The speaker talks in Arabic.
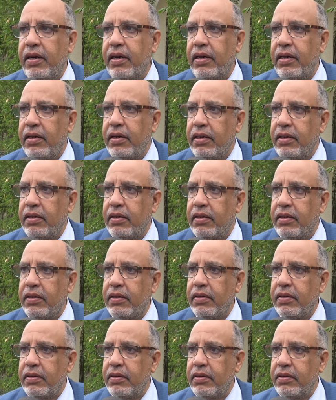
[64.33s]

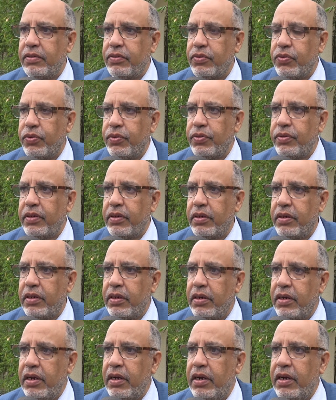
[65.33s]
آه، تكون
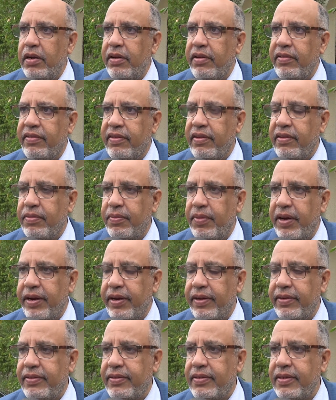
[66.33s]

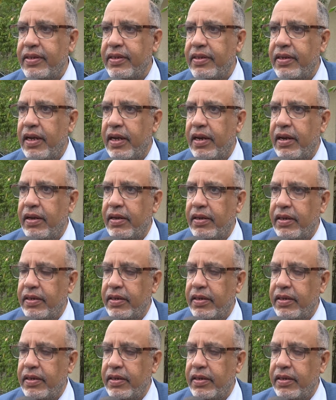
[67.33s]
استثمارات على